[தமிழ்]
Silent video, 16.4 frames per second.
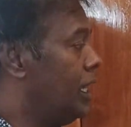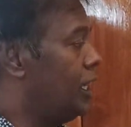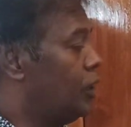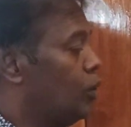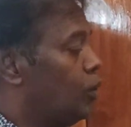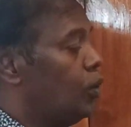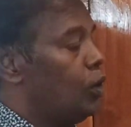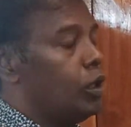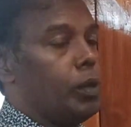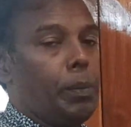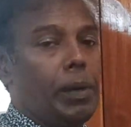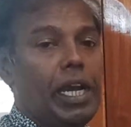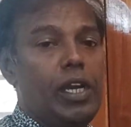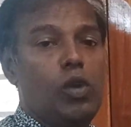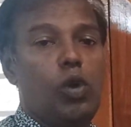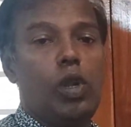இது உங்களுக்கு
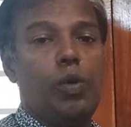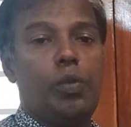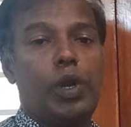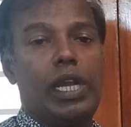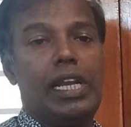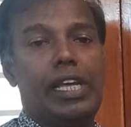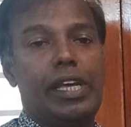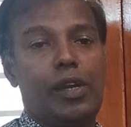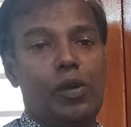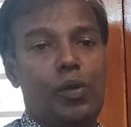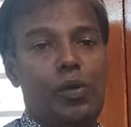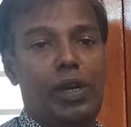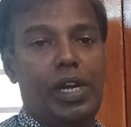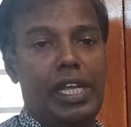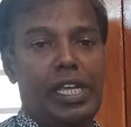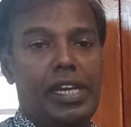பயனுள்ள முறையில்
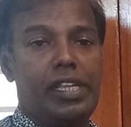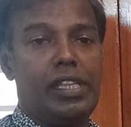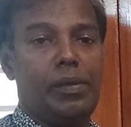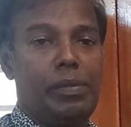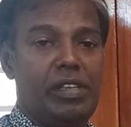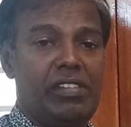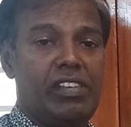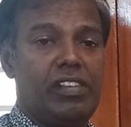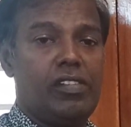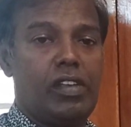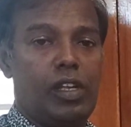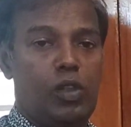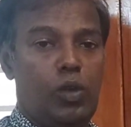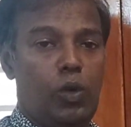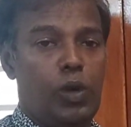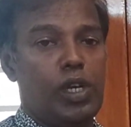இருக்கும்னு நினைக்கிறேன் இந்த பிஸ்னஸை
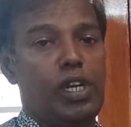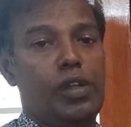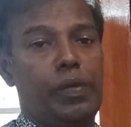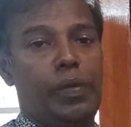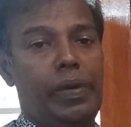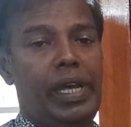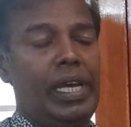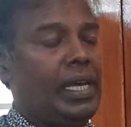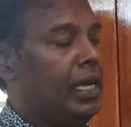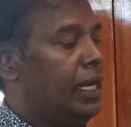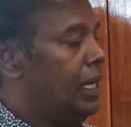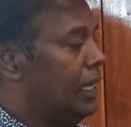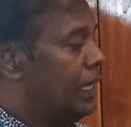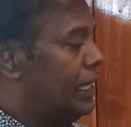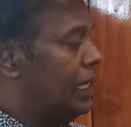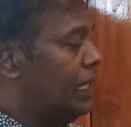தொடங்கினவங்க
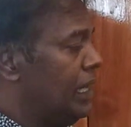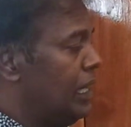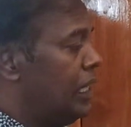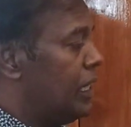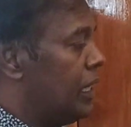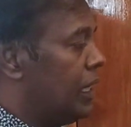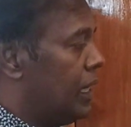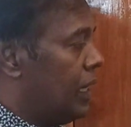இந்த